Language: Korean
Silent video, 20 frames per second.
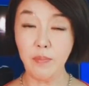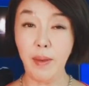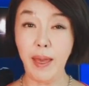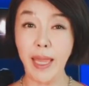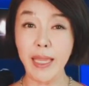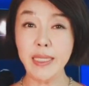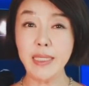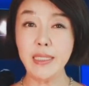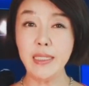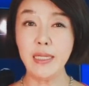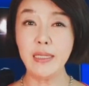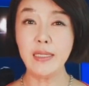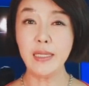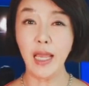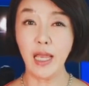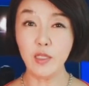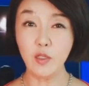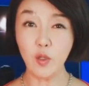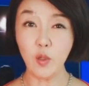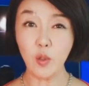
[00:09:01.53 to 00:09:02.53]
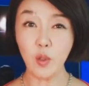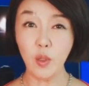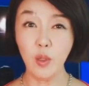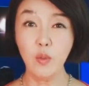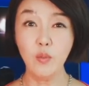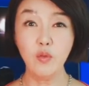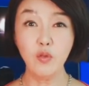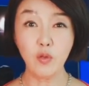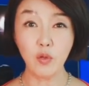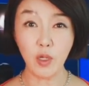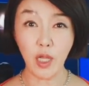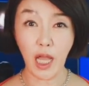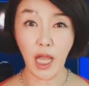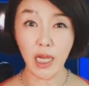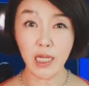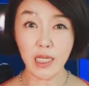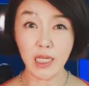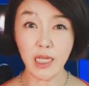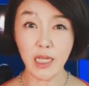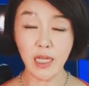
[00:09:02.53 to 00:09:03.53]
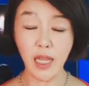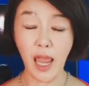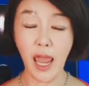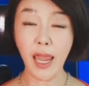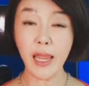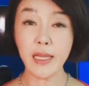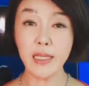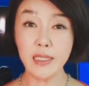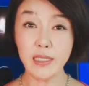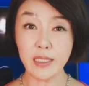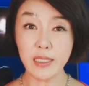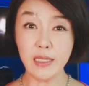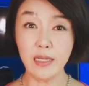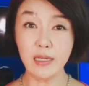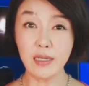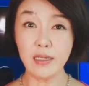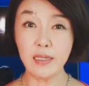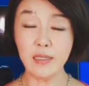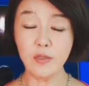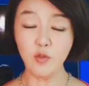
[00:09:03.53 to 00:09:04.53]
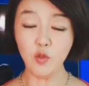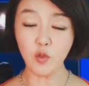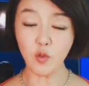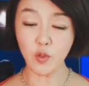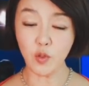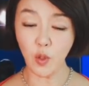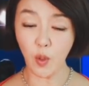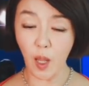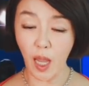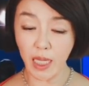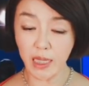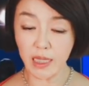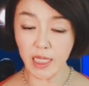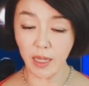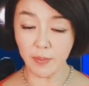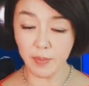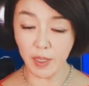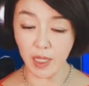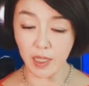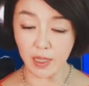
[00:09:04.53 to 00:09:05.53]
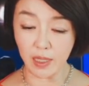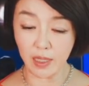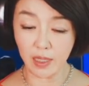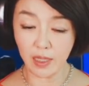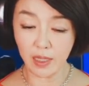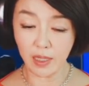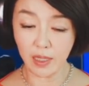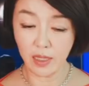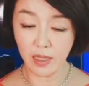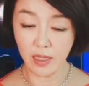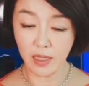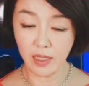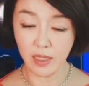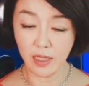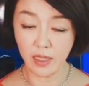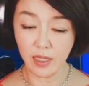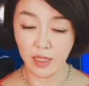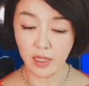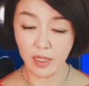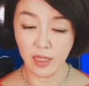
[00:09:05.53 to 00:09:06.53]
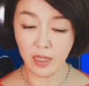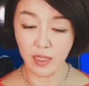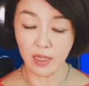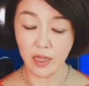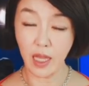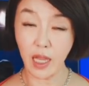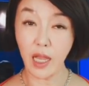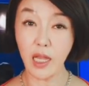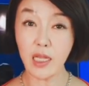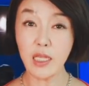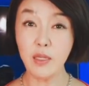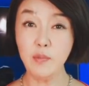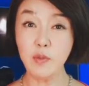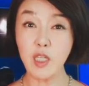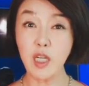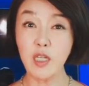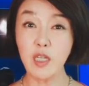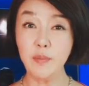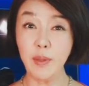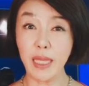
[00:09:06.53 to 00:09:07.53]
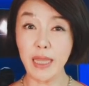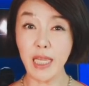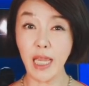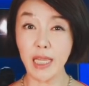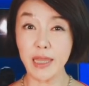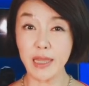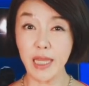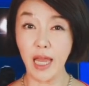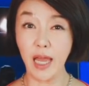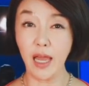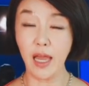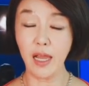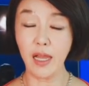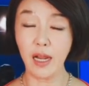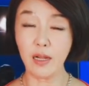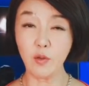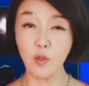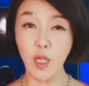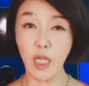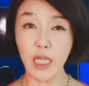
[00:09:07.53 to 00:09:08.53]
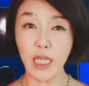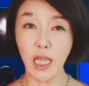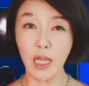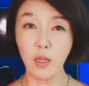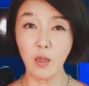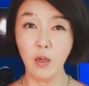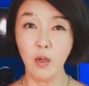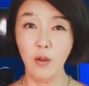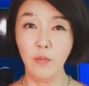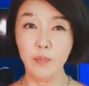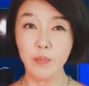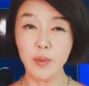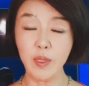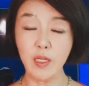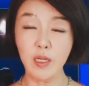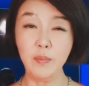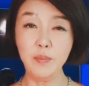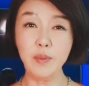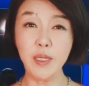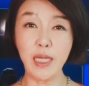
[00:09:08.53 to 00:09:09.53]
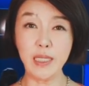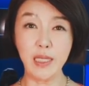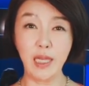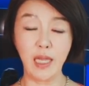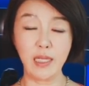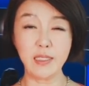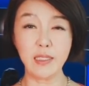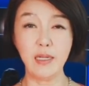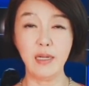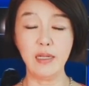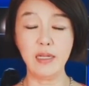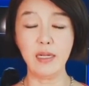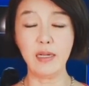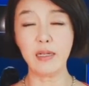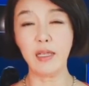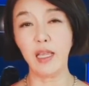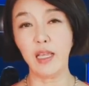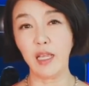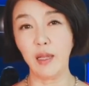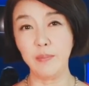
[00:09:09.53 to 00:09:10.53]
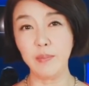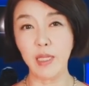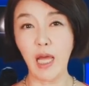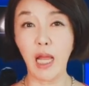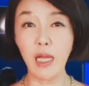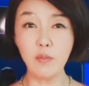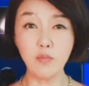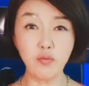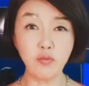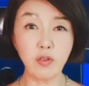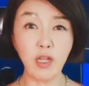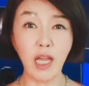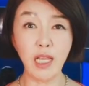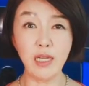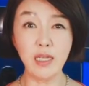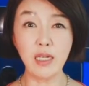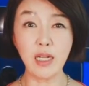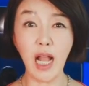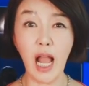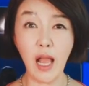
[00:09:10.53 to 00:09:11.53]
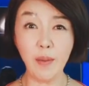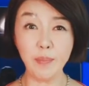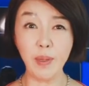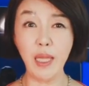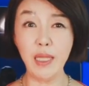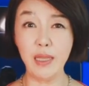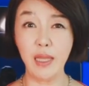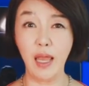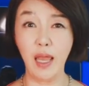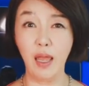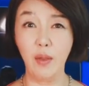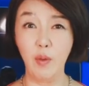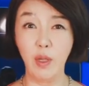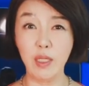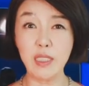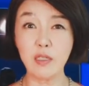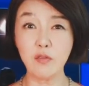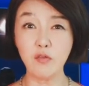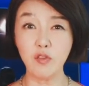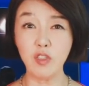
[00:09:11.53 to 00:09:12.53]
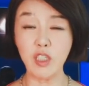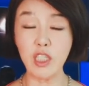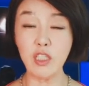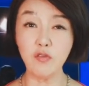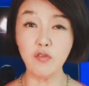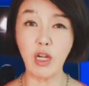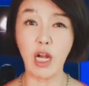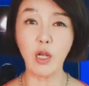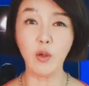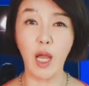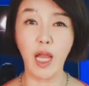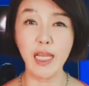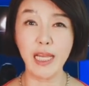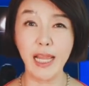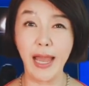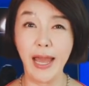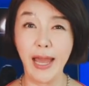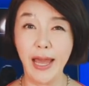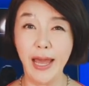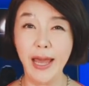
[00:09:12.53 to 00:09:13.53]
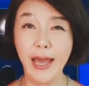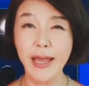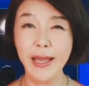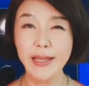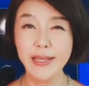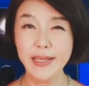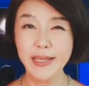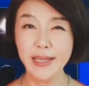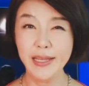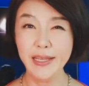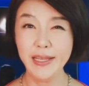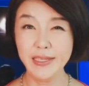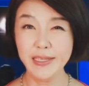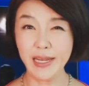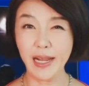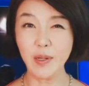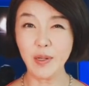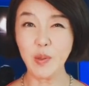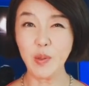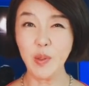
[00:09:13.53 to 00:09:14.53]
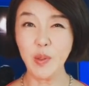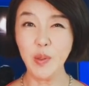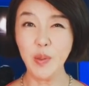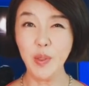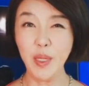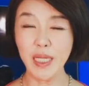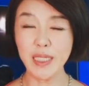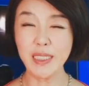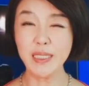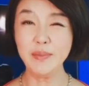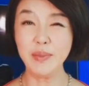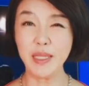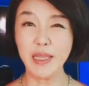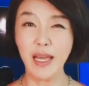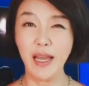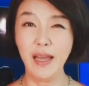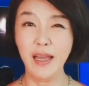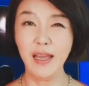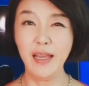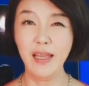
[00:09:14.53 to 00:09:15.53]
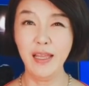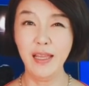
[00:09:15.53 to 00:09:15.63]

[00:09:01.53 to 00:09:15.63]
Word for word: 바이든은 계속 북한이 핵 능력을 축소한다면 내가 김정은 만나겠다라고 얘기했고 트럼프에 대해서 이렇게 얘기합니다. 아니 북한은 깡패인데 왜 자꾸 친구라고 하냐라고 했습니다.